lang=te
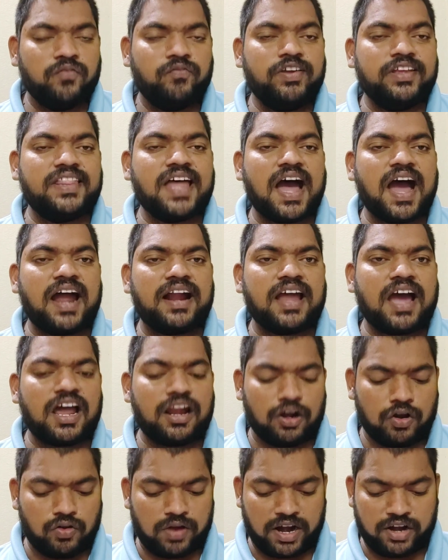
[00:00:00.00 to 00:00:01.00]

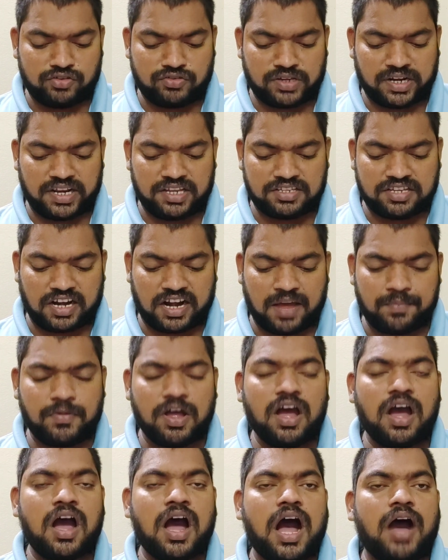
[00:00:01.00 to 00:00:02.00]
విధానాలను అనుసరించడం
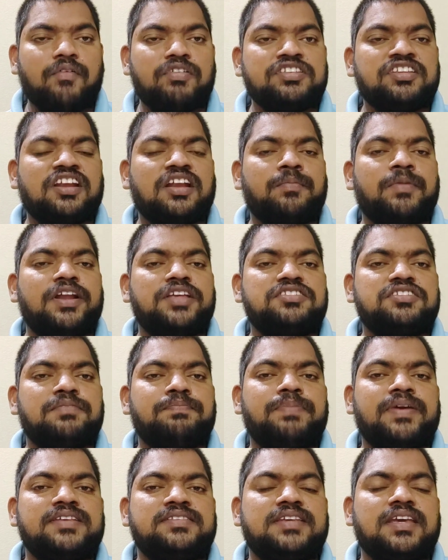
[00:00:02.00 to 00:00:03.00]
అవసరమని
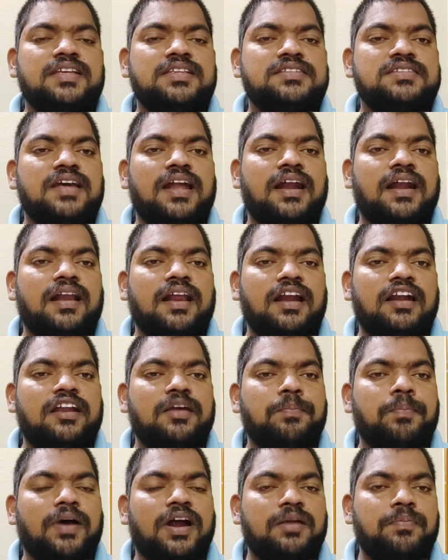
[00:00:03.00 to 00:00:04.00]
చెప్పేసి జనరల్
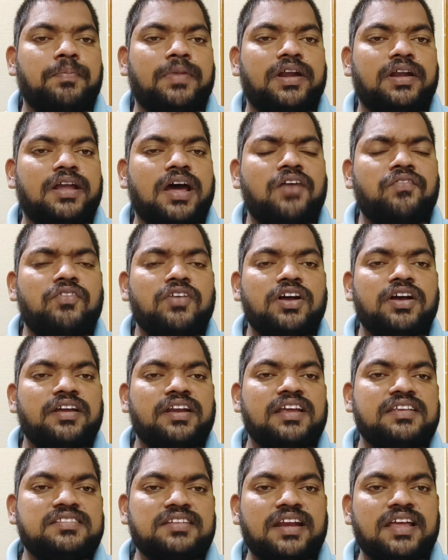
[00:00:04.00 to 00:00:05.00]
డిపార్ట్మెంట్ ఆఫ్
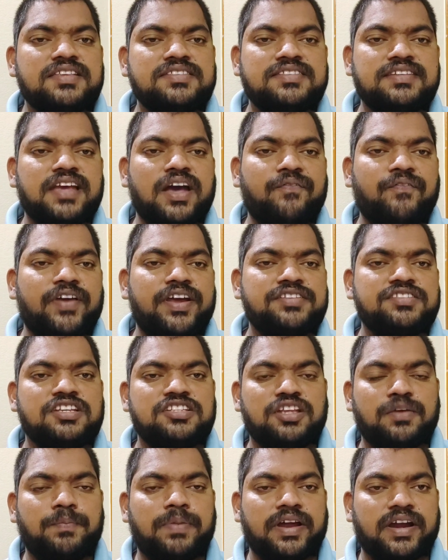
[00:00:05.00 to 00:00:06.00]
రెసిడెన్సీ అఫైర్స్
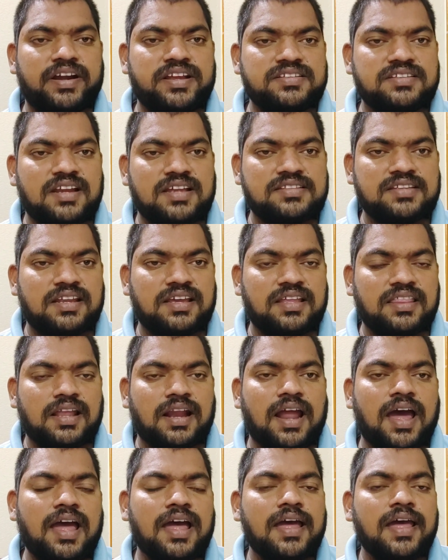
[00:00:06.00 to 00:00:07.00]
అయితే ప్రకటించడం
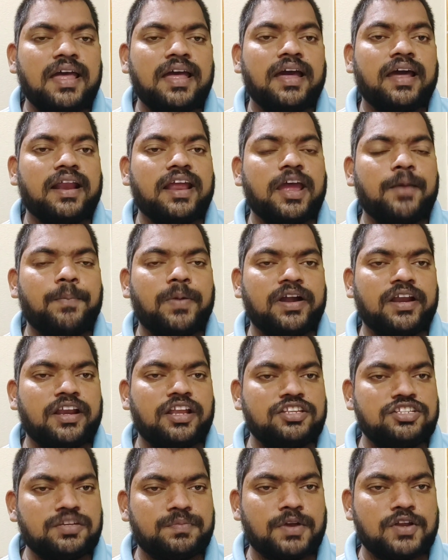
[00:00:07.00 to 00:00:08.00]
జరిగిందన్న రేపటి
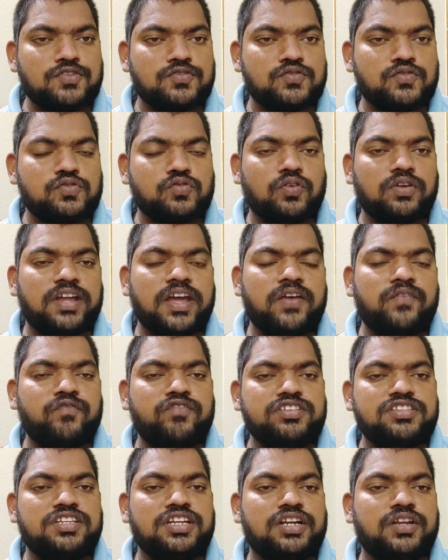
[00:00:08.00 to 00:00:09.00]
నుంచి మనం చూసుకుంటే
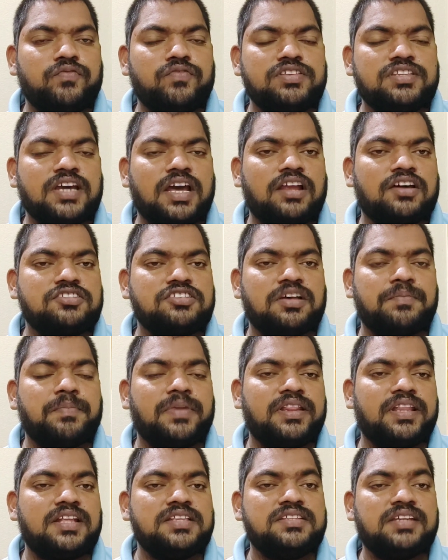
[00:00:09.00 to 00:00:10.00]
విజిట్ విజాలకు
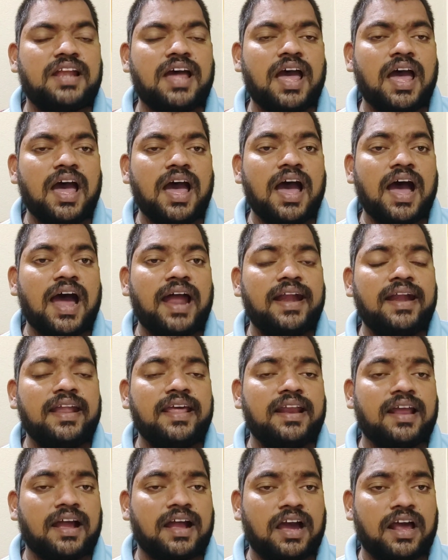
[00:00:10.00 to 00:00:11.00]
సంబంధించిన
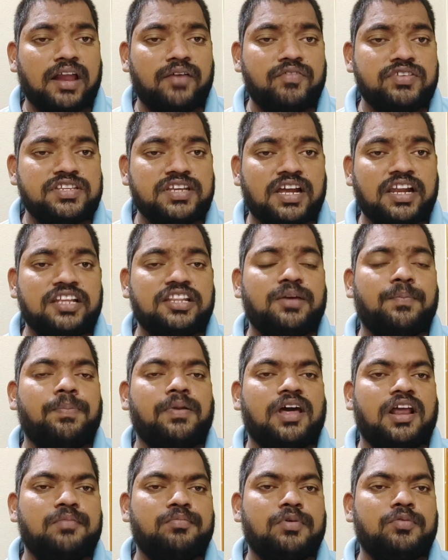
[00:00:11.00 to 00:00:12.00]
అన్ని రకాల విజాలు అయితే
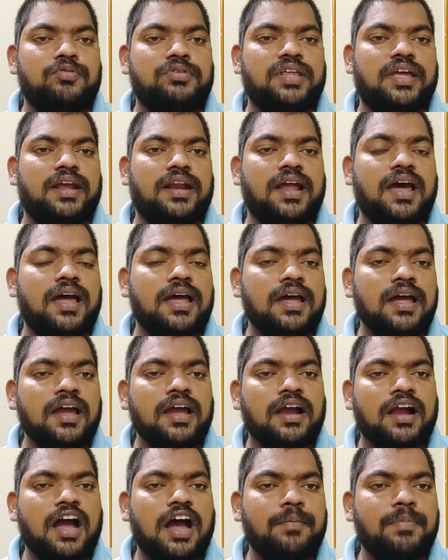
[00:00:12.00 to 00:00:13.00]
ప్రారంభమవుతాయన్న
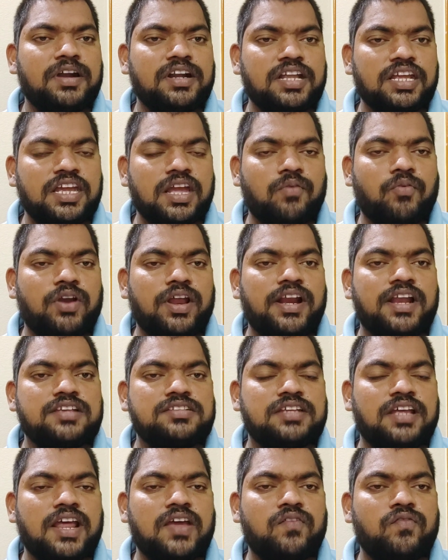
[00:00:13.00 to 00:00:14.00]
కాబట్టి ఎవరైనా
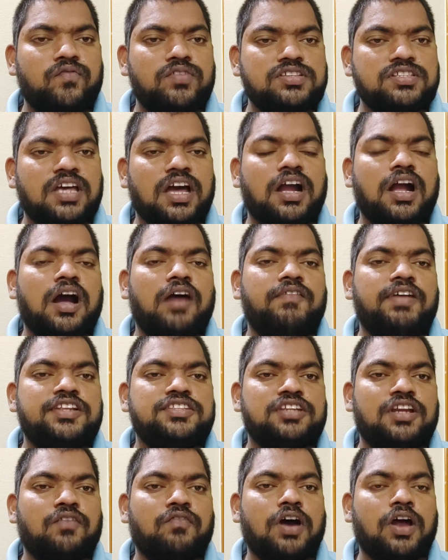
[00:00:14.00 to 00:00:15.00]
సరే విజా
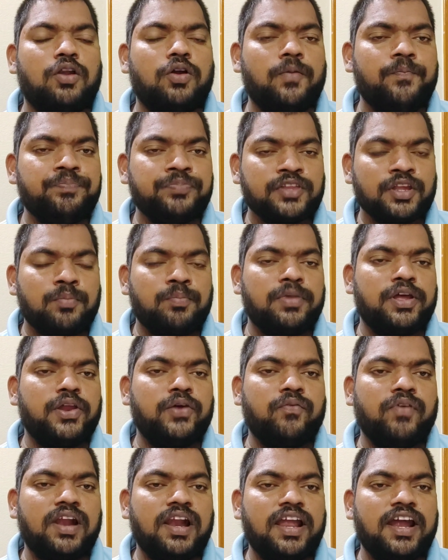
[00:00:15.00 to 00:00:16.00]
కావాల్సిన వాళ్ళు
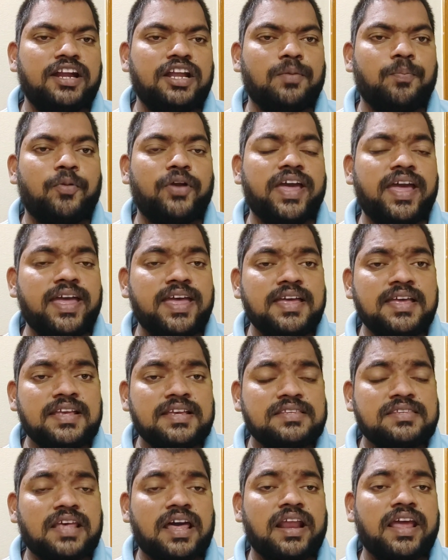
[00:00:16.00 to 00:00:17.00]
మీరు వెళ్ళేటప్పుడే
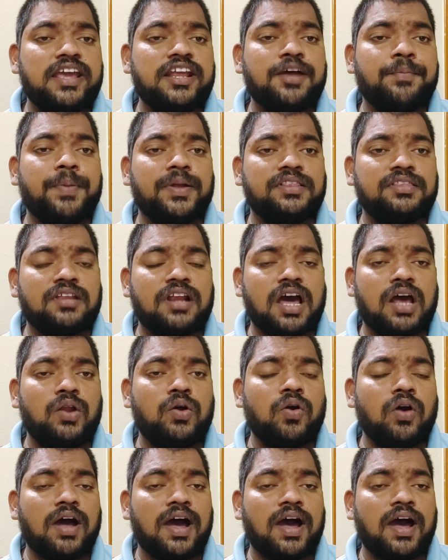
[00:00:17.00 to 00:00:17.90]
సరైన పత్రాలు